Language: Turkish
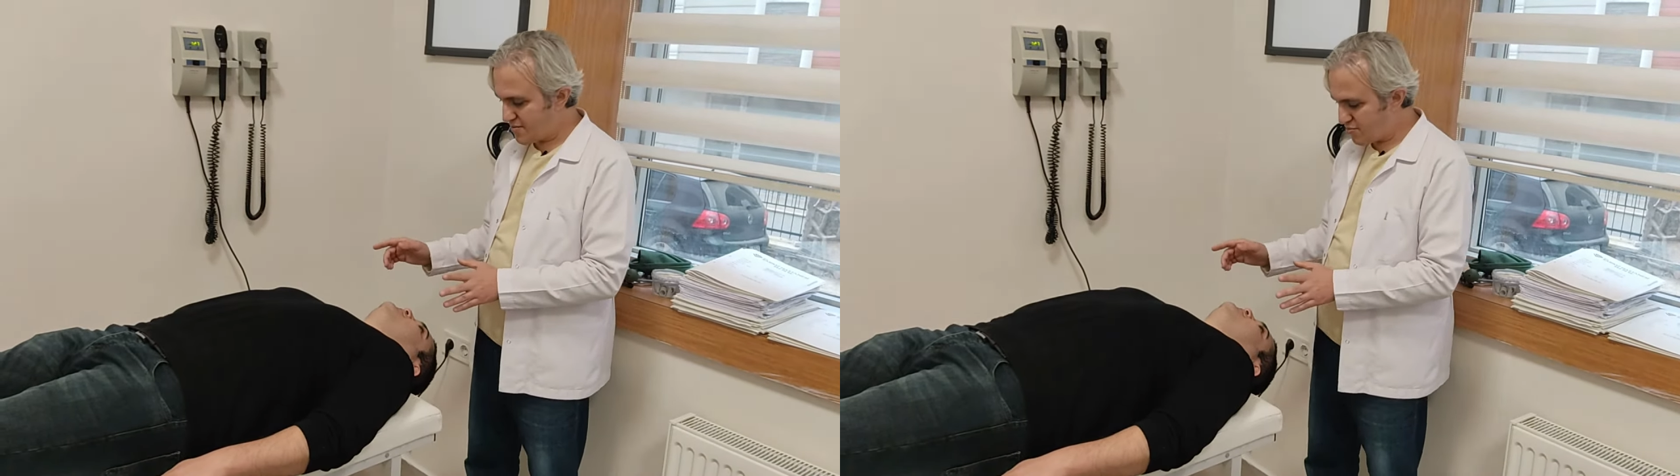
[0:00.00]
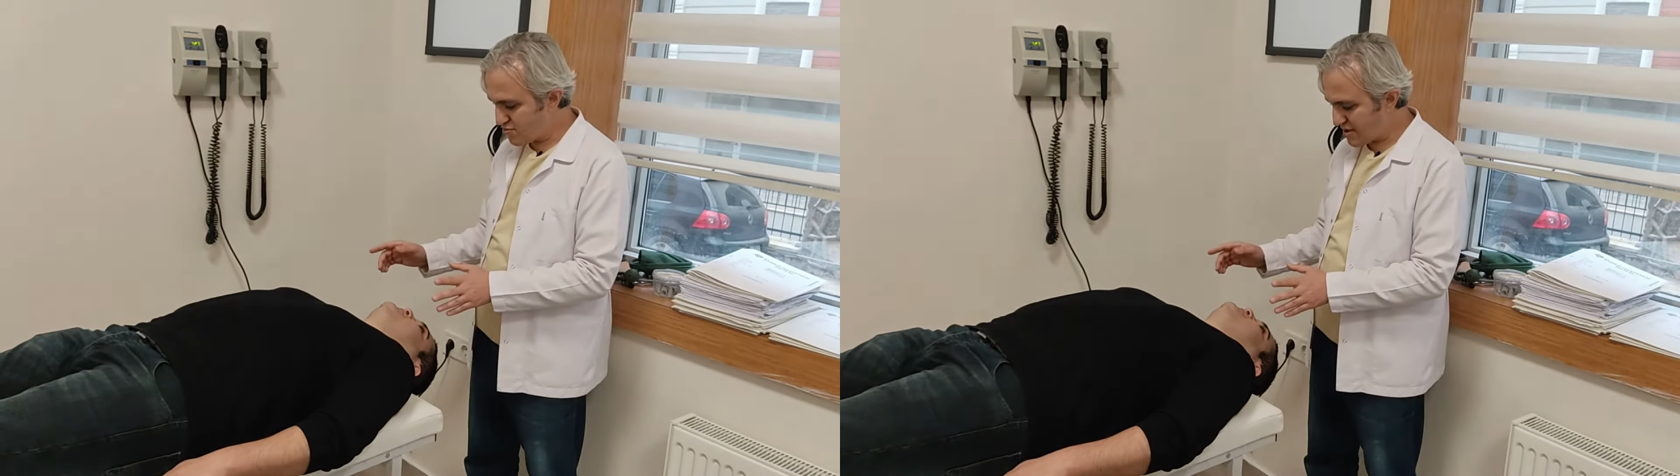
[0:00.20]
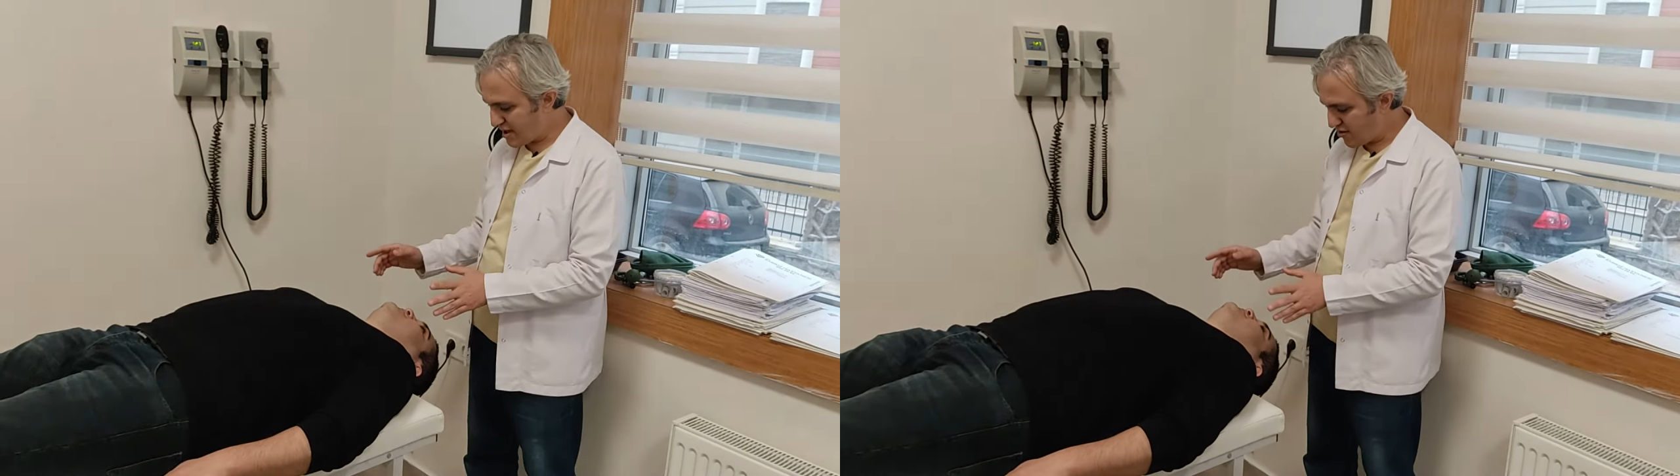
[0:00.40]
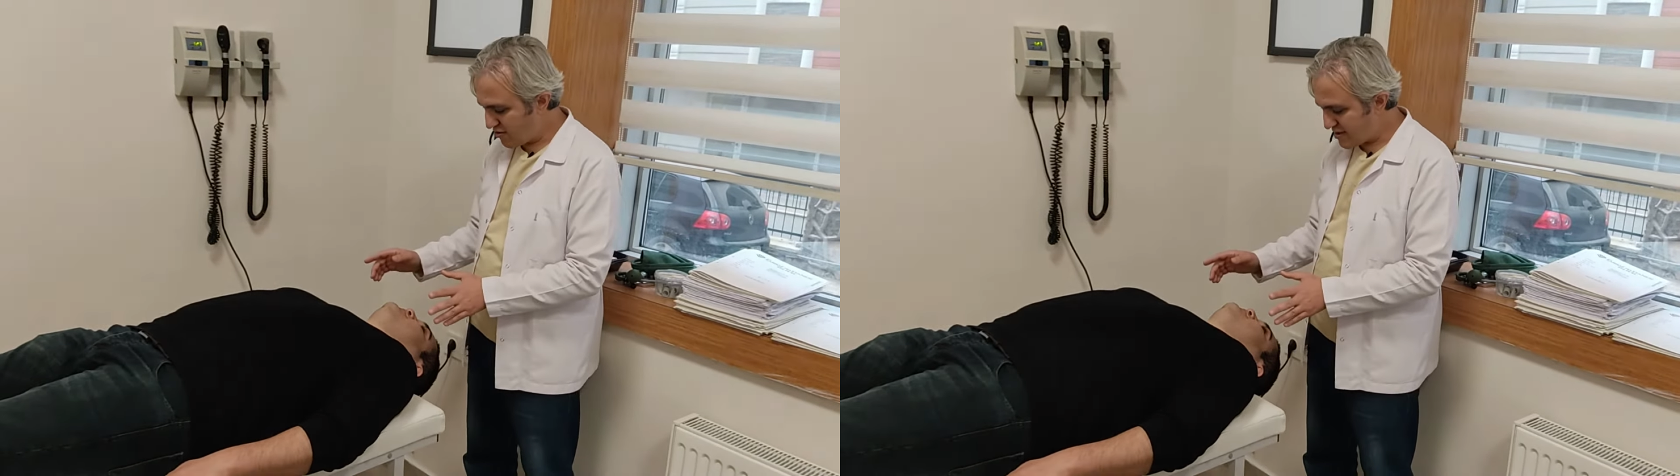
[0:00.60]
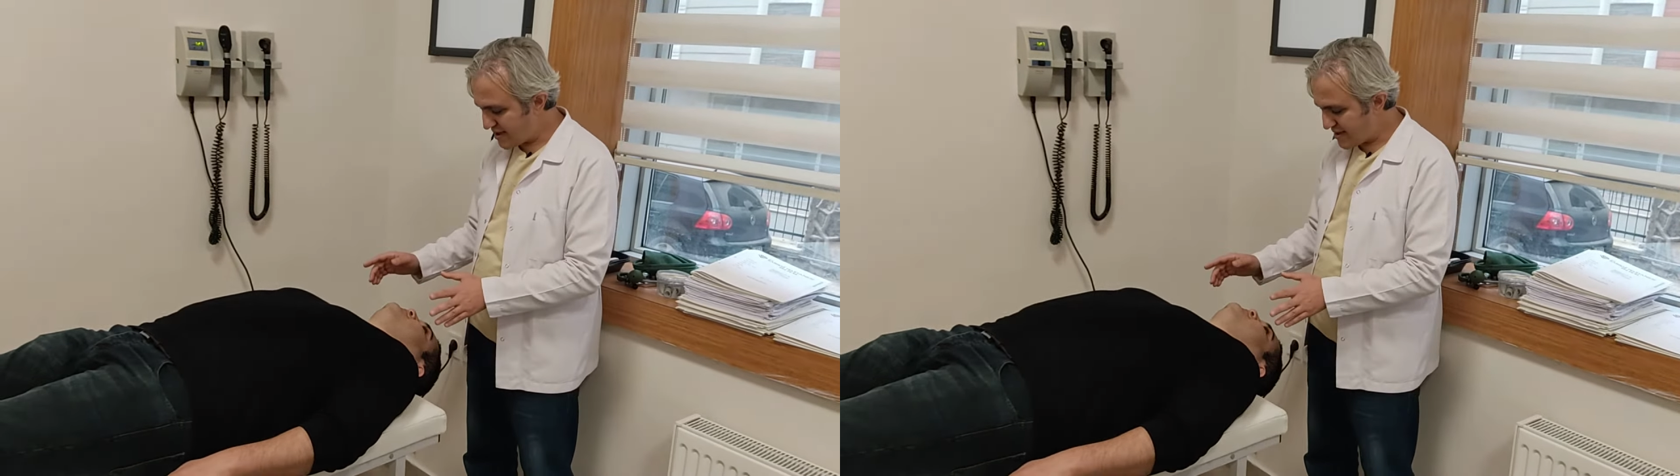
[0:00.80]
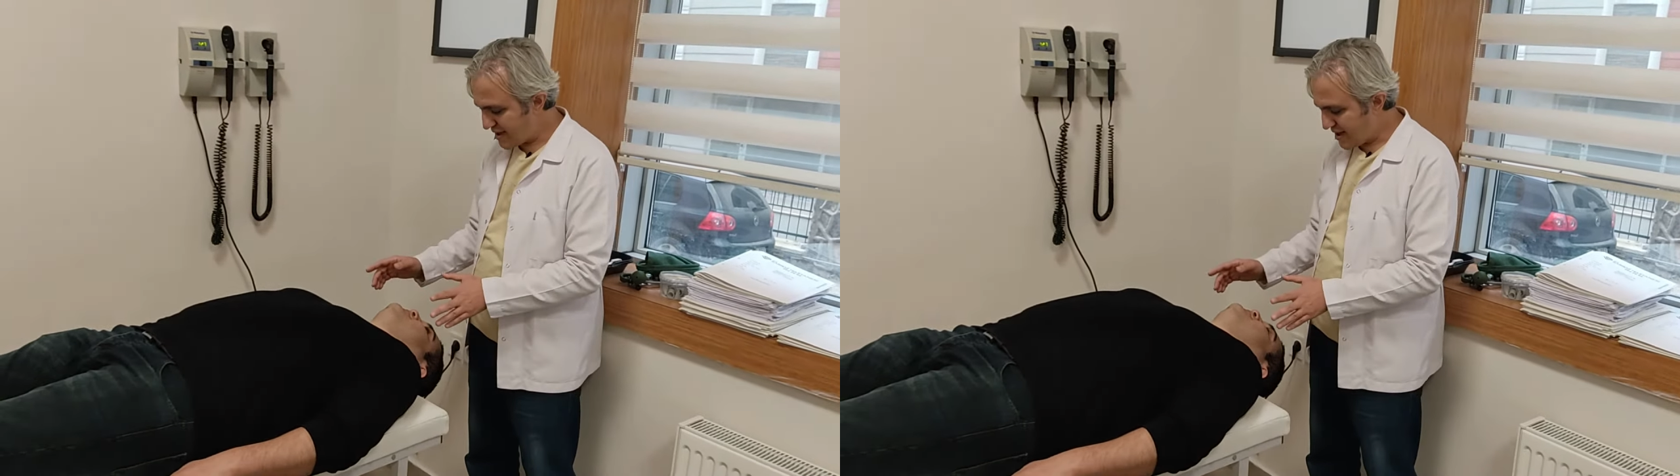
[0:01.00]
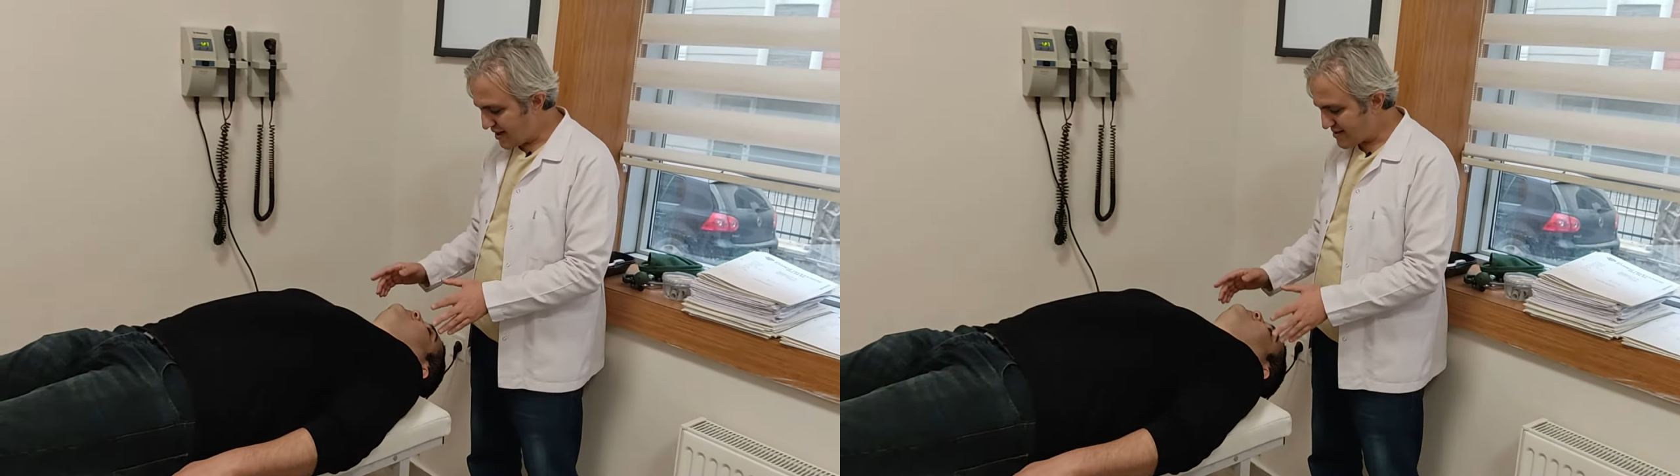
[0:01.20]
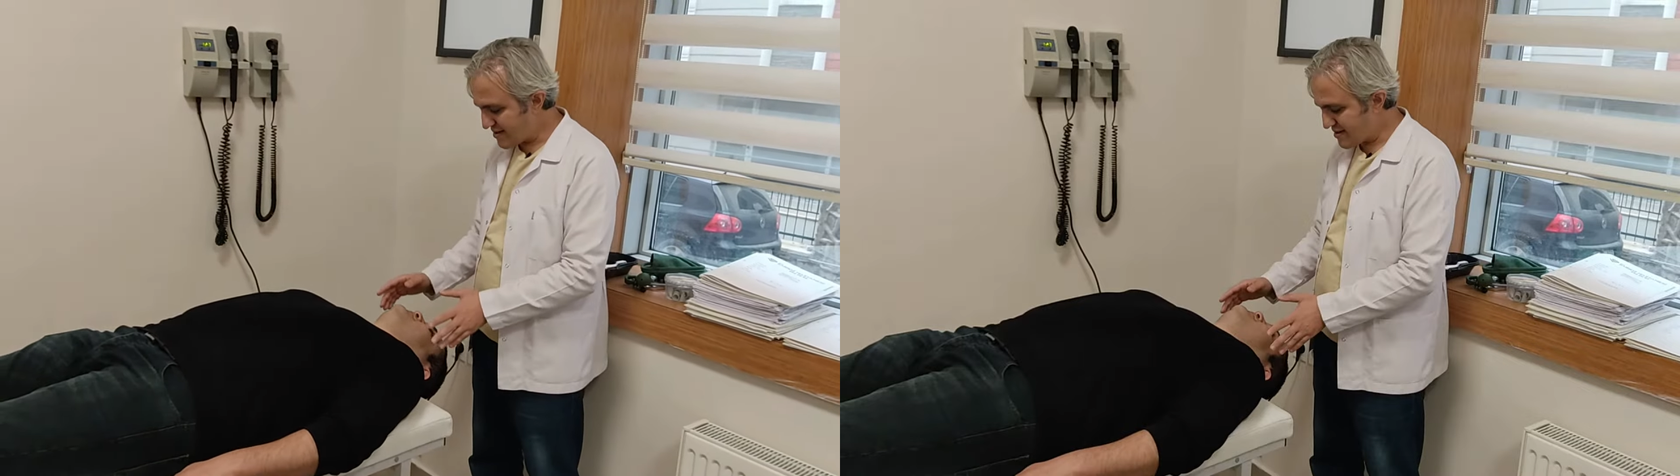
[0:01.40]
Bunda örneğin
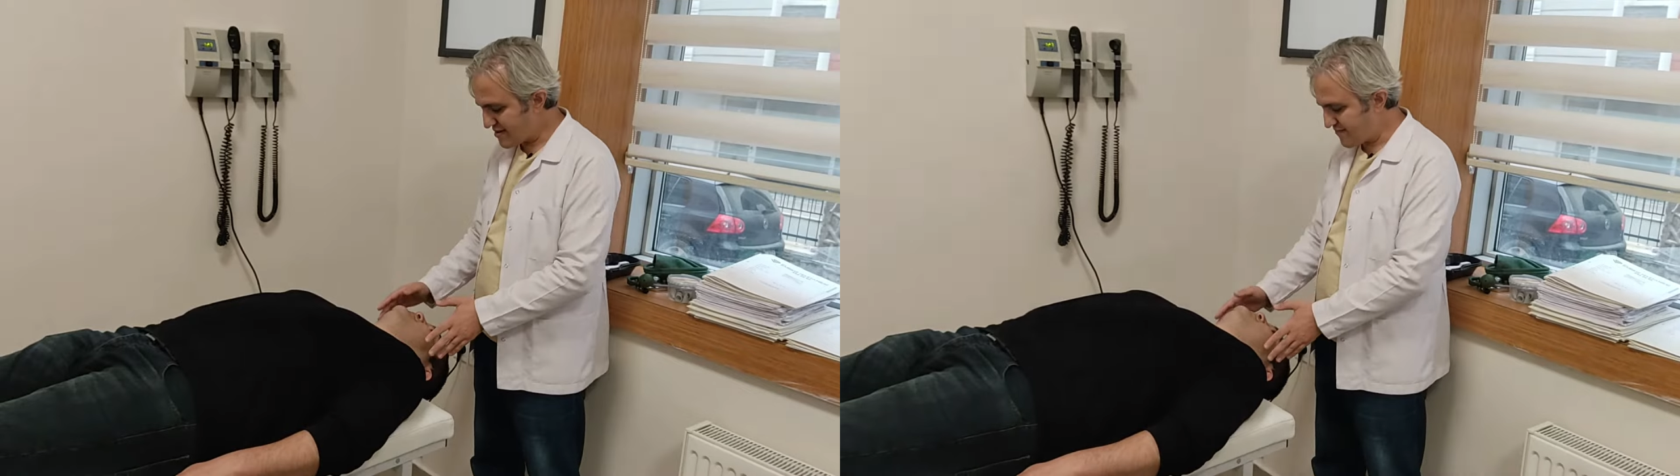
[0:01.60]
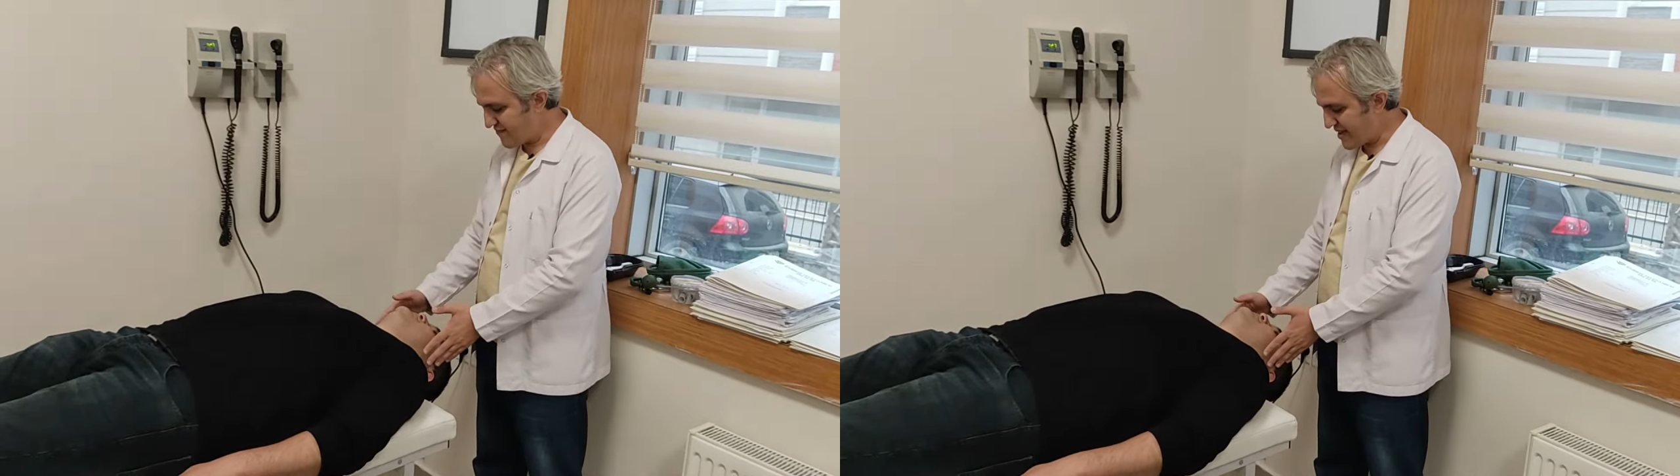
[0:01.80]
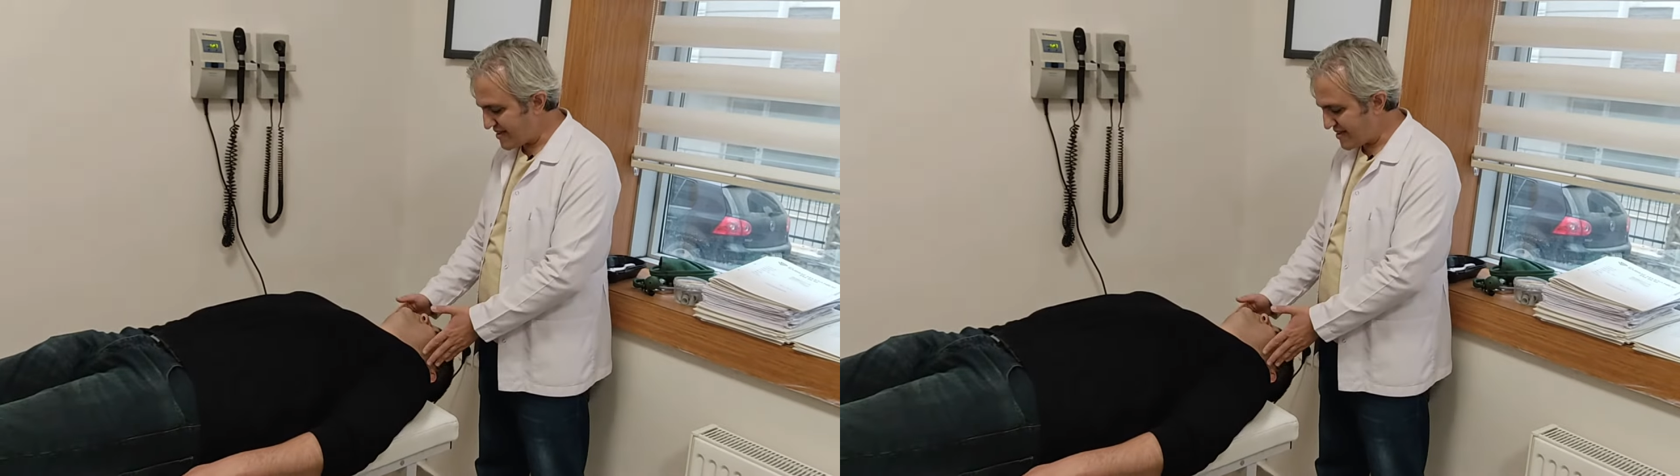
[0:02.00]
hastanın